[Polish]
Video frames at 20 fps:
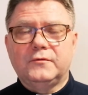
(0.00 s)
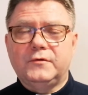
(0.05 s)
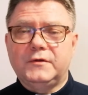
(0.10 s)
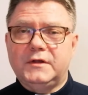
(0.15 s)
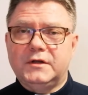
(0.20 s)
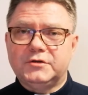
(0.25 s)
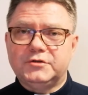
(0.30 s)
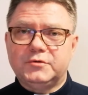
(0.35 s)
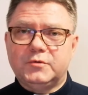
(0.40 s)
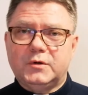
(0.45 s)

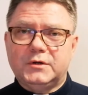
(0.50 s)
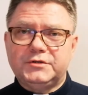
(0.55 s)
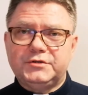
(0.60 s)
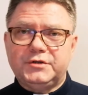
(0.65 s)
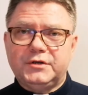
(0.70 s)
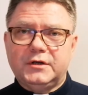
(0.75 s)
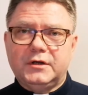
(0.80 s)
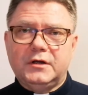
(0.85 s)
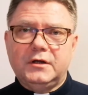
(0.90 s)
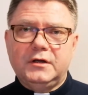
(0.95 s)
Wydarzyła
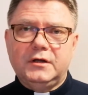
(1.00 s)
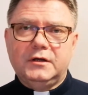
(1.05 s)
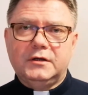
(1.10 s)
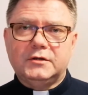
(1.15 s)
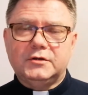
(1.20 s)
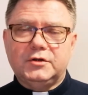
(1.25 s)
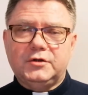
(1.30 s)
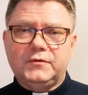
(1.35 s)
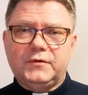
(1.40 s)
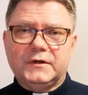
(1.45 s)
się
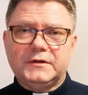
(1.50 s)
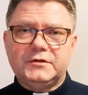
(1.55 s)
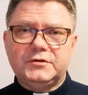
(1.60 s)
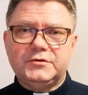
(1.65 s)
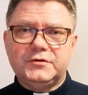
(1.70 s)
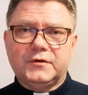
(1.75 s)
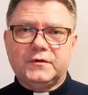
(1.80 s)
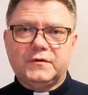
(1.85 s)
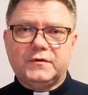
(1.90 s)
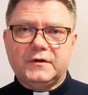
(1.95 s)

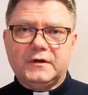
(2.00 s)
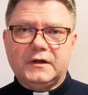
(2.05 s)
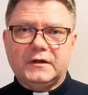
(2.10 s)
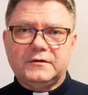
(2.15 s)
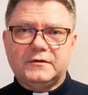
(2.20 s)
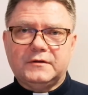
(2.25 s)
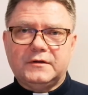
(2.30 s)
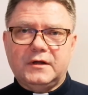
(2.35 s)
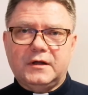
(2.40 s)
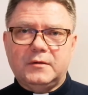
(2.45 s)
2000
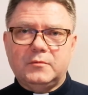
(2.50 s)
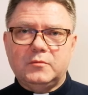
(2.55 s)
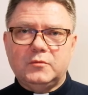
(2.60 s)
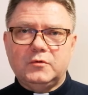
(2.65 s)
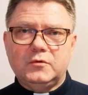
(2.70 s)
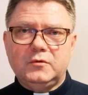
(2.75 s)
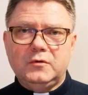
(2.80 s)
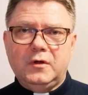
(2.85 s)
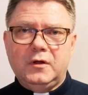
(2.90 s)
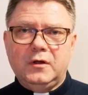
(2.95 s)
lat
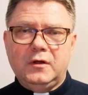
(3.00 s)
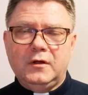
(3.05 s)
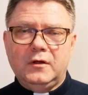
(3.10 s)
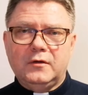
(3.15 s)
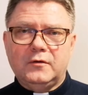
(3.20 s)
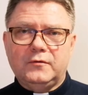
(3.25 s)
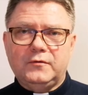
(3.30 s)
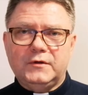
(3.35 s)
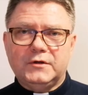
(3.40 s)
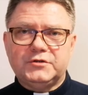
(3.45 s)
temu
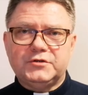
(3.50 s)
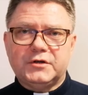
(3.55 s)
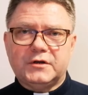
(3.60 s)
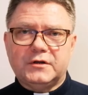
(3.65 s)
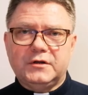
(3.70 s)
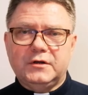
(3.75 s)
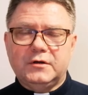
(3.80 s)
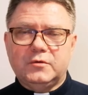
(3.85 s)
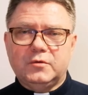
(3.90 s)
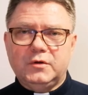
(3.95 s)
w
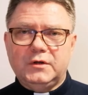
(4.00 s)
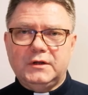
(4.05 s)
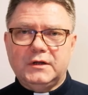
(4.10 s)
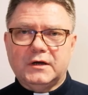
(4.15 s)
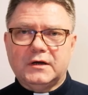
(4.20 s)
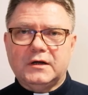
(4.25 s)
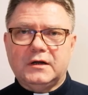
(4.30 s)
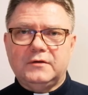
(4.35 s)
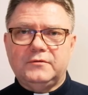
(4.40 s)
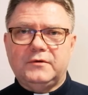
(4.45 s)
Wieczorniku i
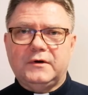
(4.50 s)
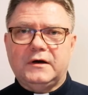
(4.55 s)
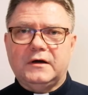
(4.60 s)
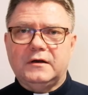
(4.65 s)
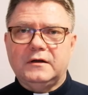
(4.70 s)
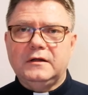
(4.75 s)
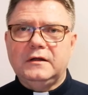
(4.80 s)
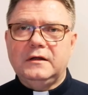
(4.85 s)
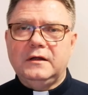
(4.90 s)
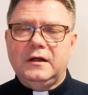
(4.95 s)
na
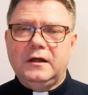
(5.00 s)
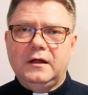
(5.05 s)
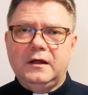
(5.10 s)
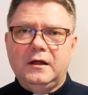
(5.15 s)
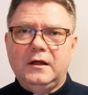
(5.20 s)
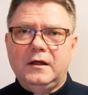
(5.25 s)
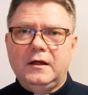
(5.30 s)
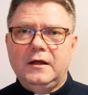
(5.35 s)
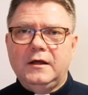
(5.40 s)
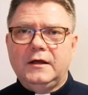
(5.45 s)
Kalwarii
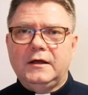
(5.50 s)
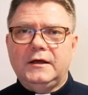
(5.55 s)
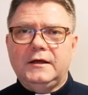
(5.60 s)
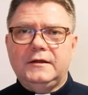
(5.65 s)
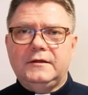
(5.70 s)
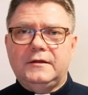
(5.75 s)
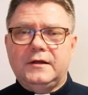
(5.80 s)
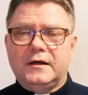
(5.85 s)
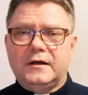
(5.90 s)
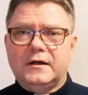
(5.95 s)

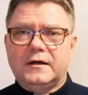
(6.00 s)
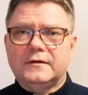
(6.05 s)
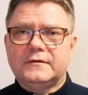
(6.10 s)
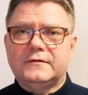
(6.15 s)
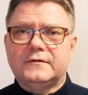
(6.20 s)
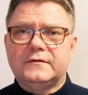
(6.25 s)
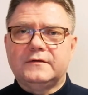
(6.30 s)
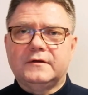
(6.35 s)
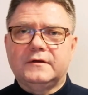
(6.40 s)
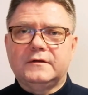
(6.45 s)
i
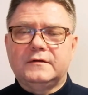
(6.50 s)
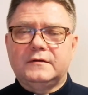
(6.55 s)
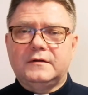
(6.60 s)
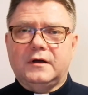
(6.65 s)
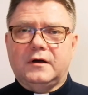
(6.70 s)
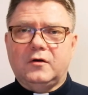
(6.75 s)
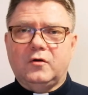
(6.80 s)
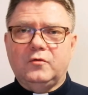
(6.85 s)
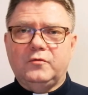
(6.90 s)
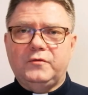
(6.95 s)
teraz
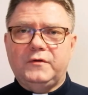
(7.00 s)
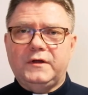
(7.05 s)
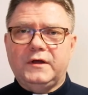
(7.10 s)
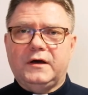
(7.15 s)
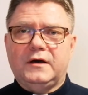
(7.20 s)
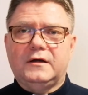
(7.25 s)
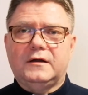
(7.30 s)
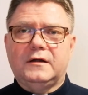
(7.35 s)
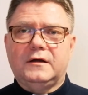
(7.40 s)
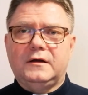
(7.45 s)
ta
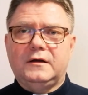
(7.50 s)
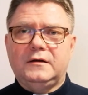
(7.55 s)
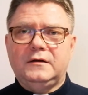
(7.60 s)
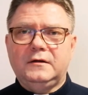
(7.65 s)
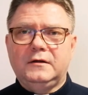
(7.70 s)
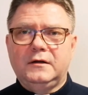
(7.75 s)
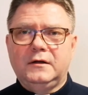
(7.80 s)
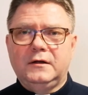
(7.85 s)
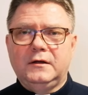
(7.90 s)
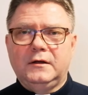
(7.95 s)
ofiara
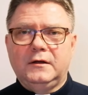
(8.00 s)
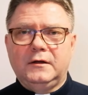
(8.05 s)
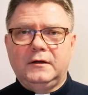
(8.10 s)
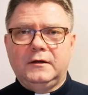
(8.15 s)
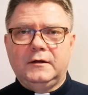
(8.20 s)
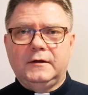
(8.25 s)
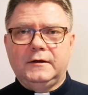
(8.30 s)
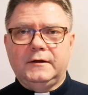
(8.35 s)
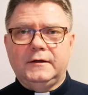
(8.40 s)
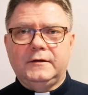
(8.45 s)

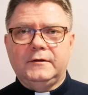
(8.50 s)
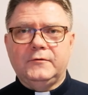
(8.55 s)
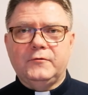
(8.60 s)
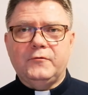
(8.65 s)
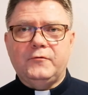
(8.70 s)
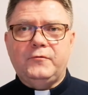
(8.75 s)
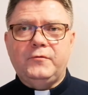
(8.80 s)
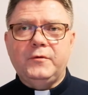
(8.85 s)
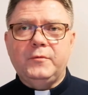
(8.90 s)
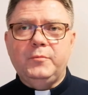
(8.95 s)
e,
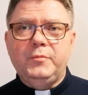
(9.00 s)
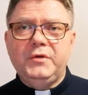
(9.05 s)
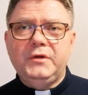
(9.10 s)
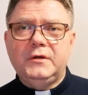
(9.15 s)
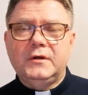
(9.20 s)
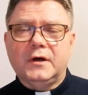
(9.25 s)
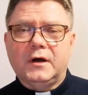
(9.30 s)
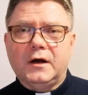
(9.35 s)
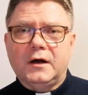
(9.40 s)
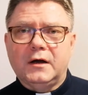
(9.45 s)

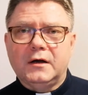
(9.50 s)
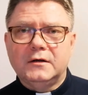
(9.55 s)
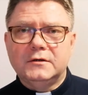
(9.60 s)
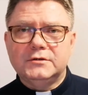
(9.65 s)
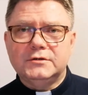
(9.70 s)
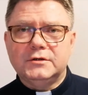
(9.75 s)
wybija